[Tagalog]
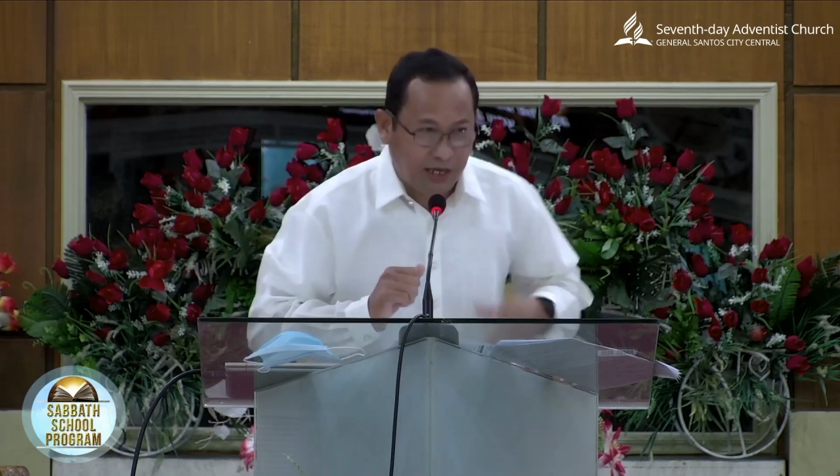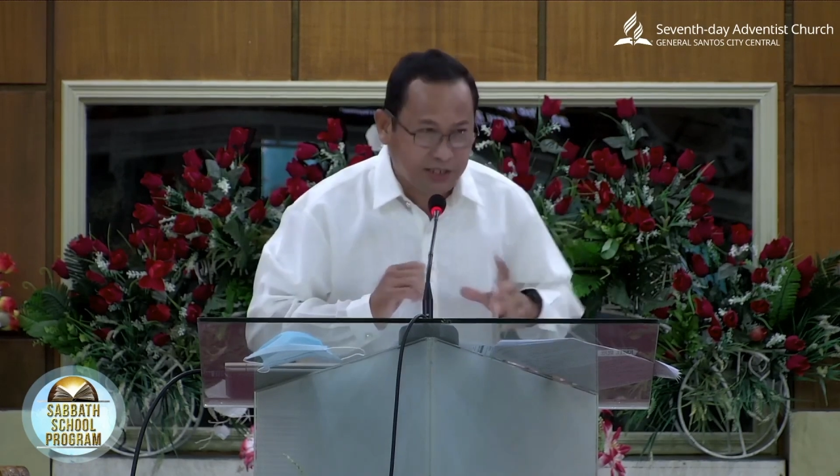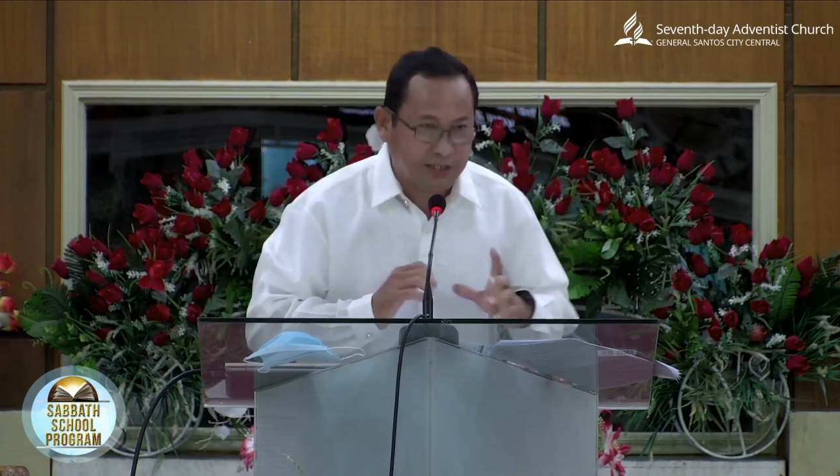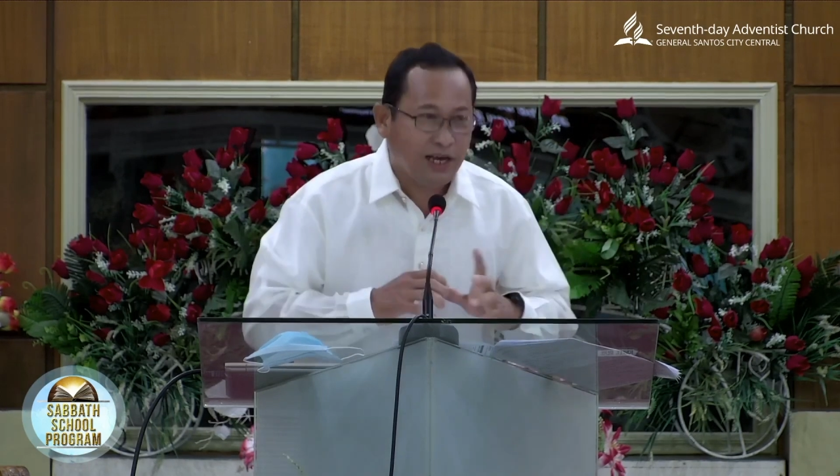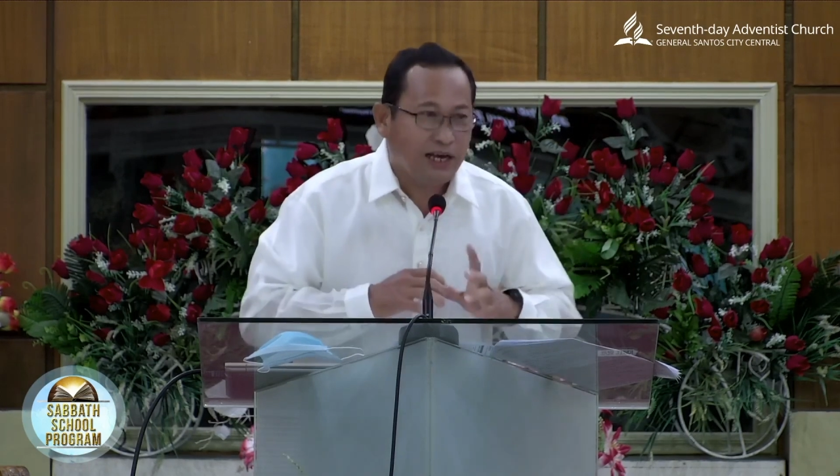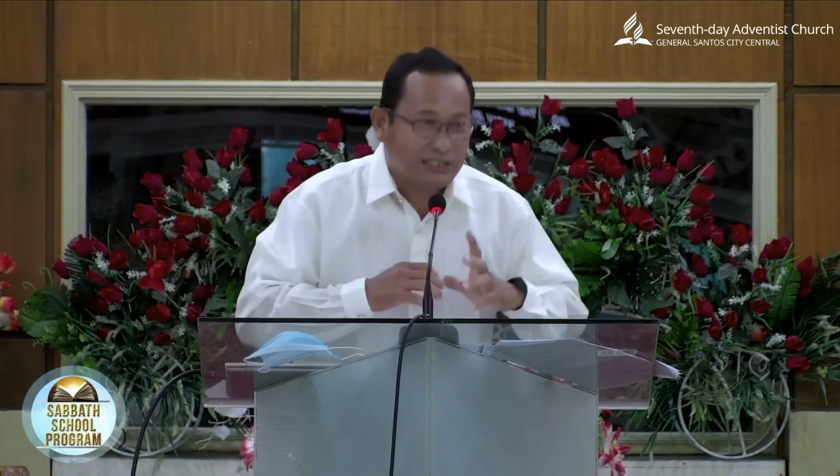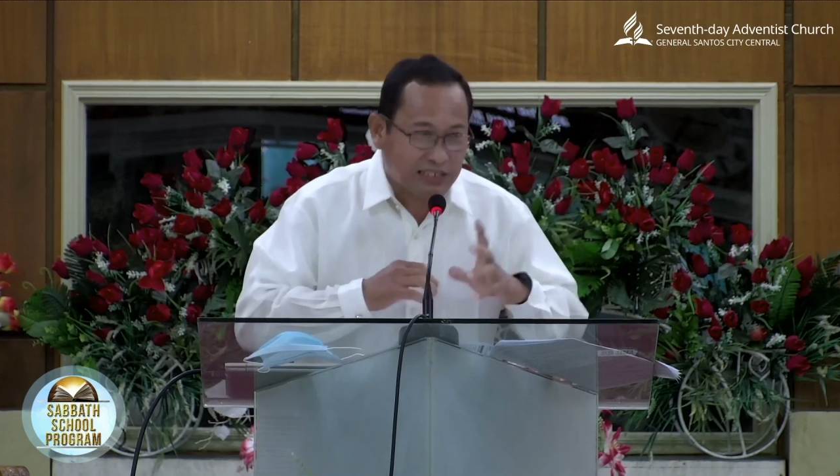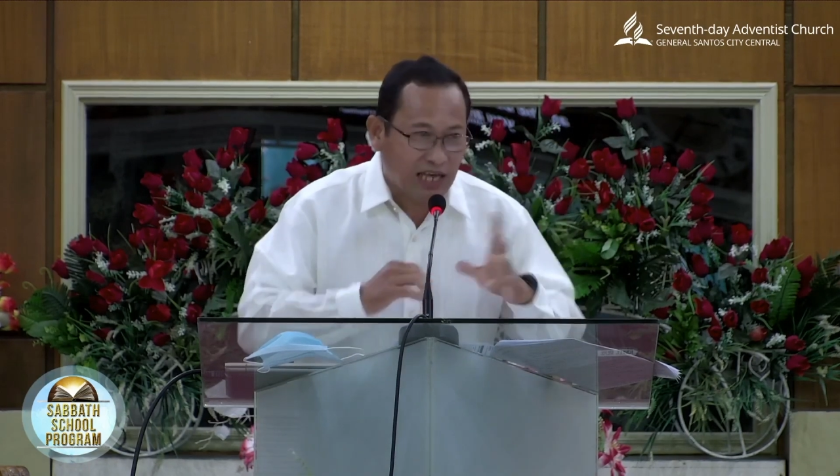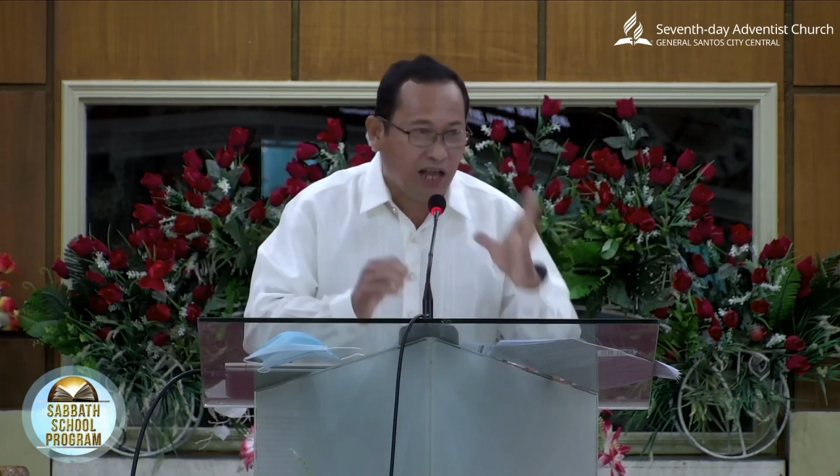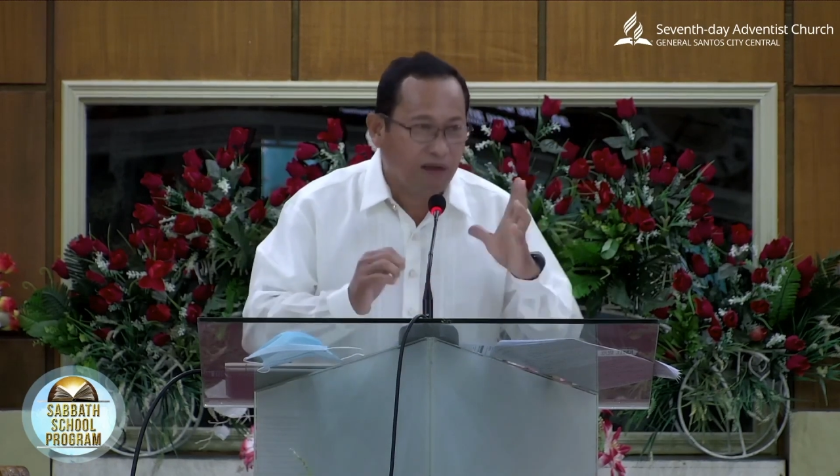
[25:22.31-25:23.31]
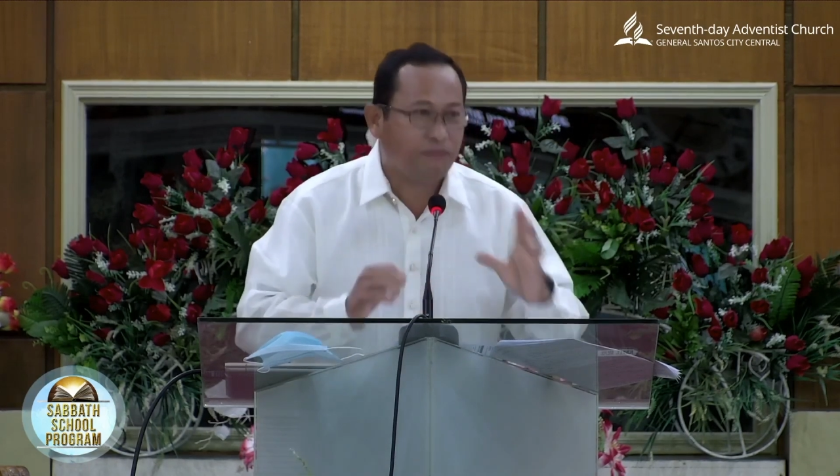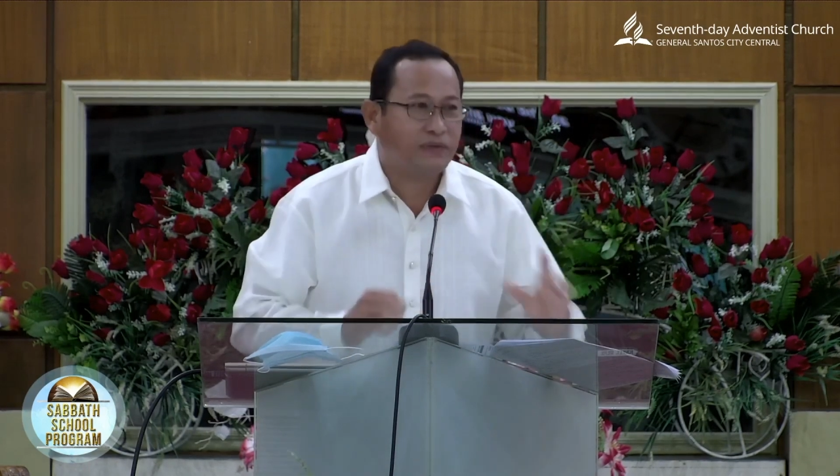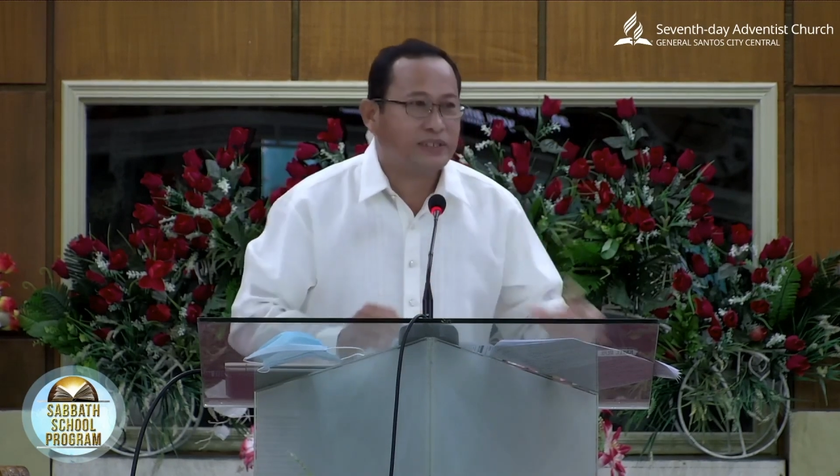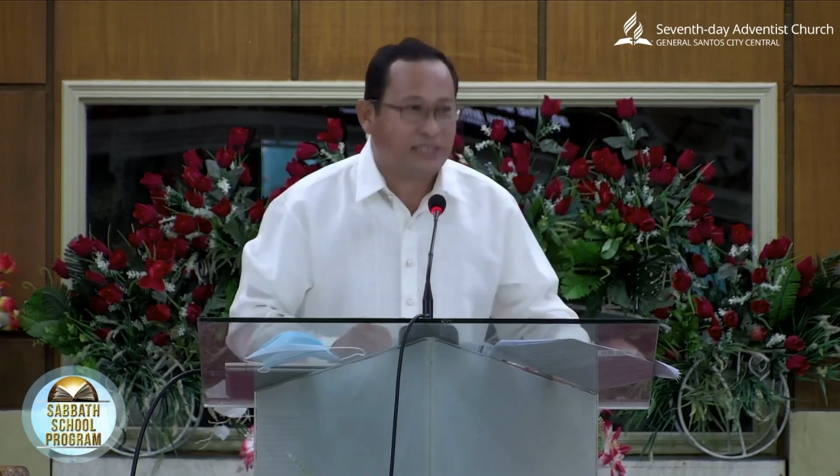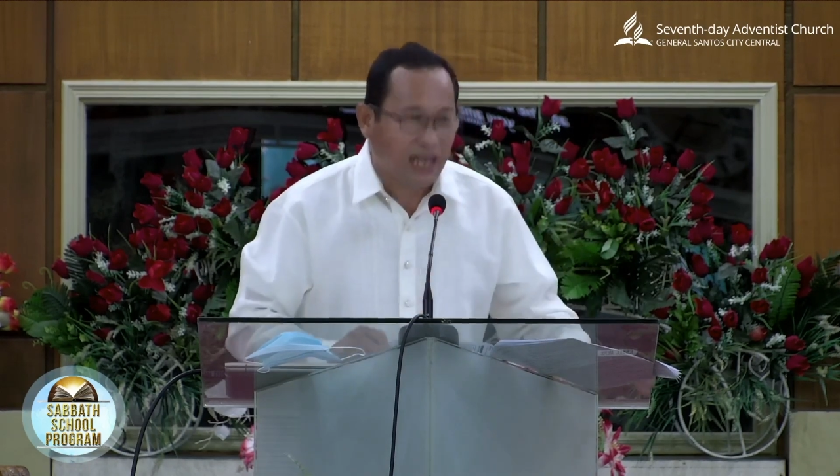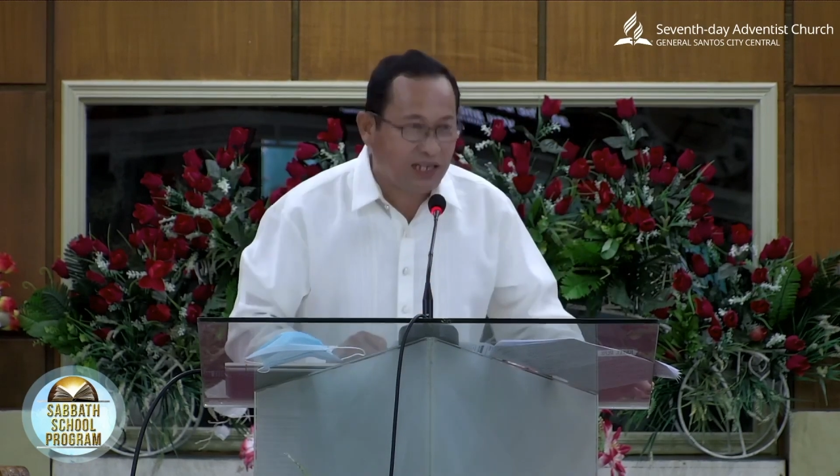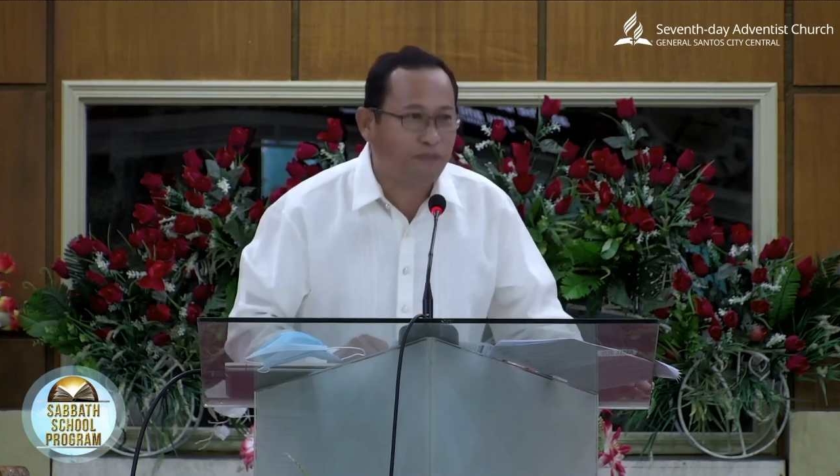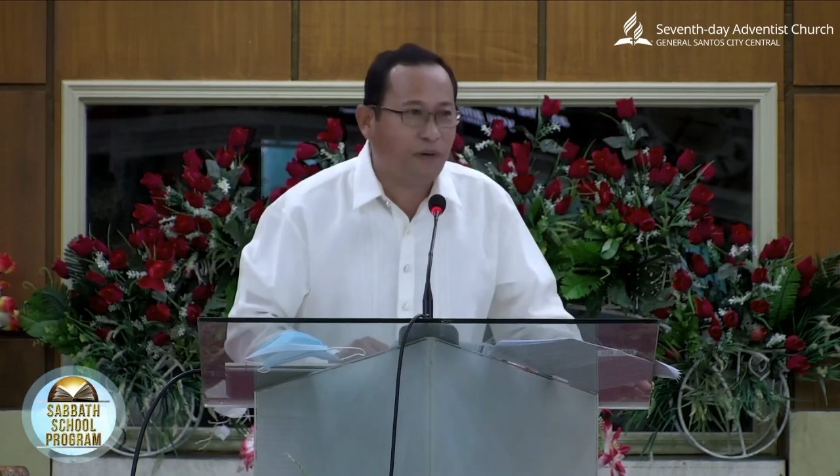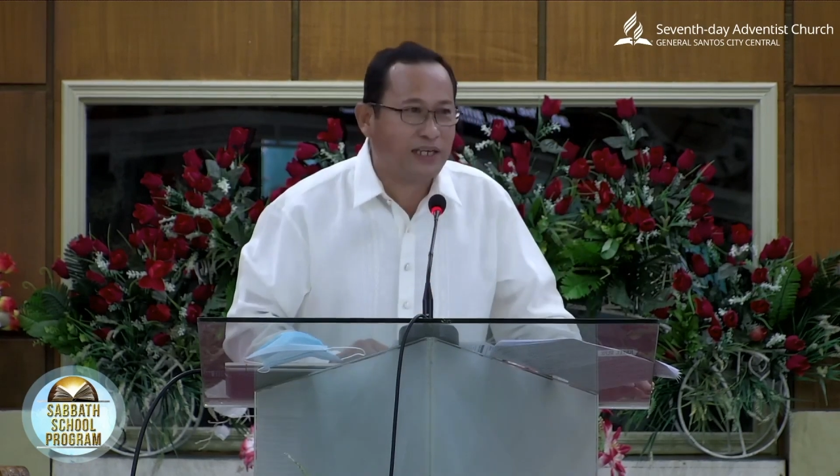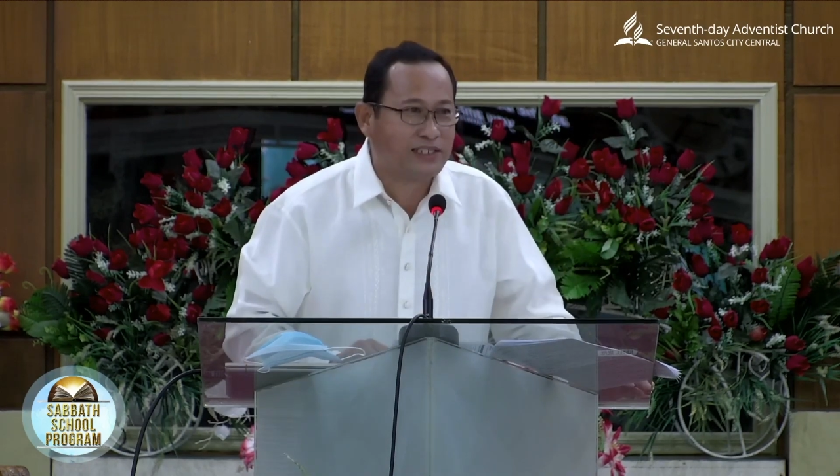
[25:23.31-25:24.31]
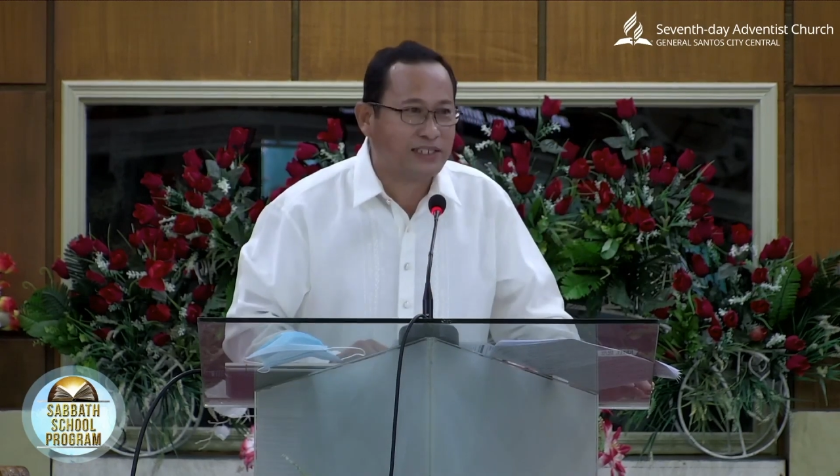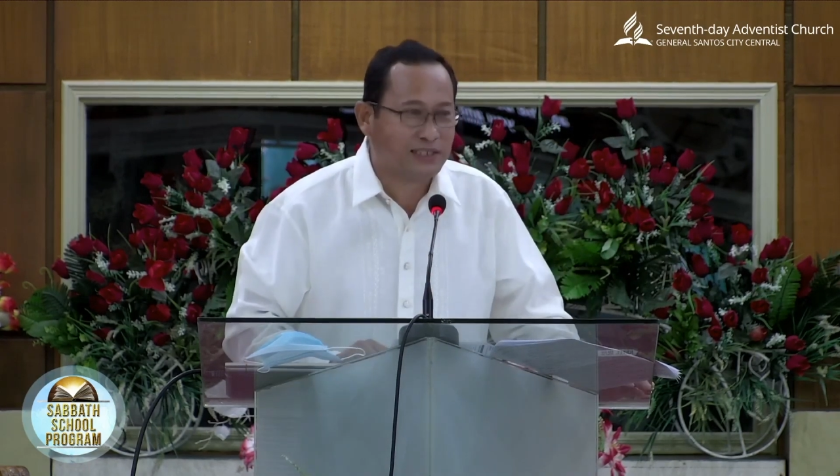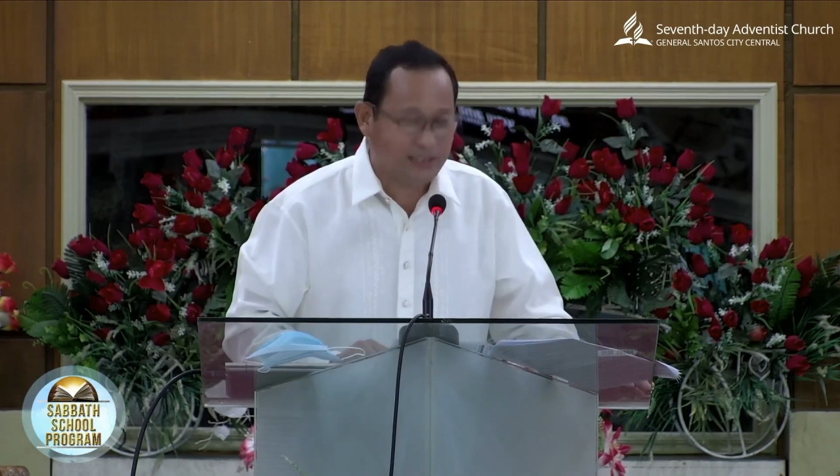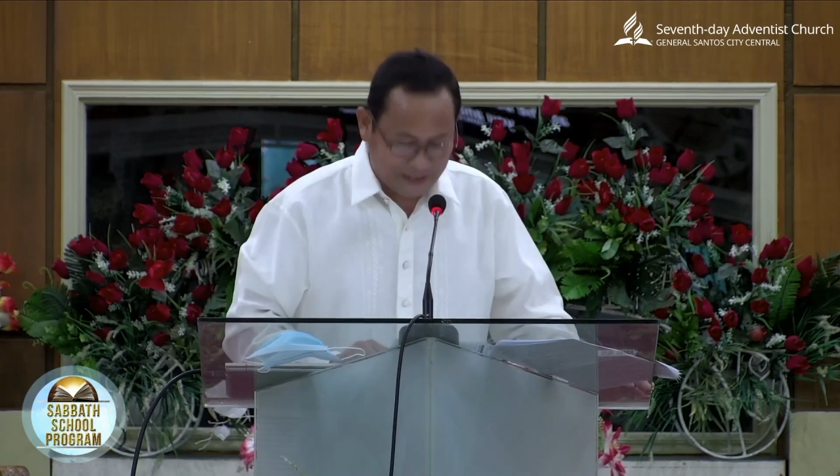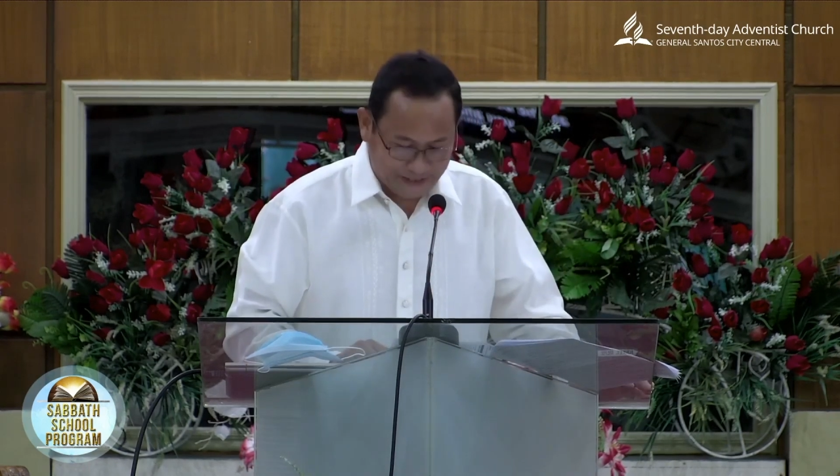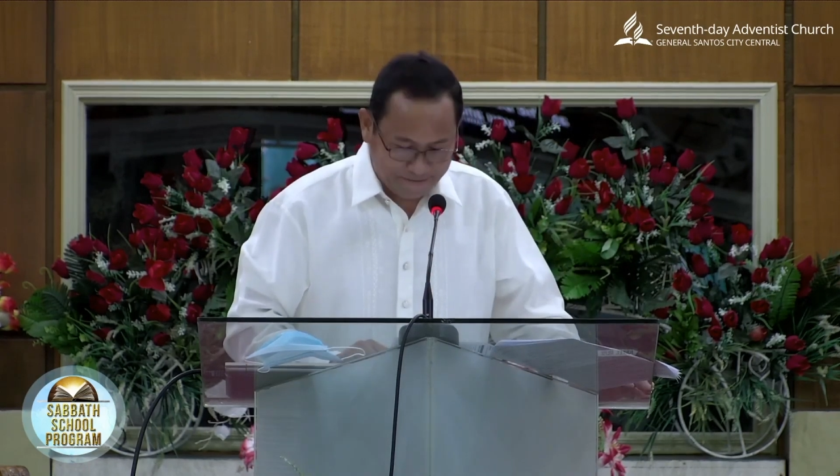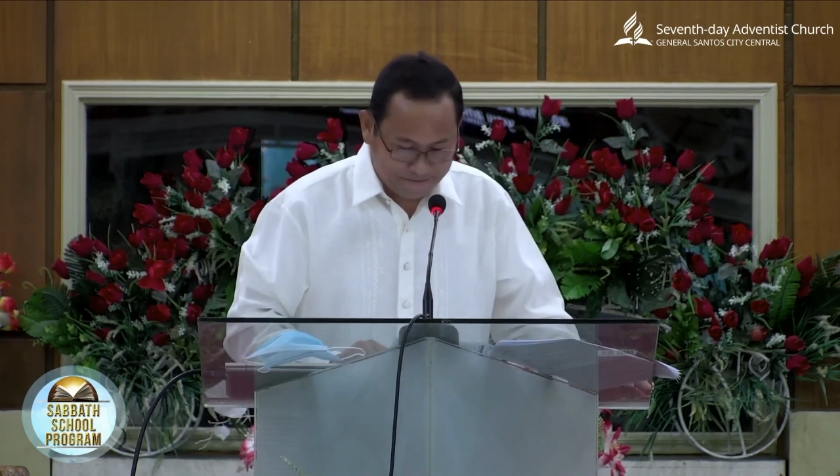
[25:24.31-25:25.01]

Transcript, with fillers: is self-sacrifice.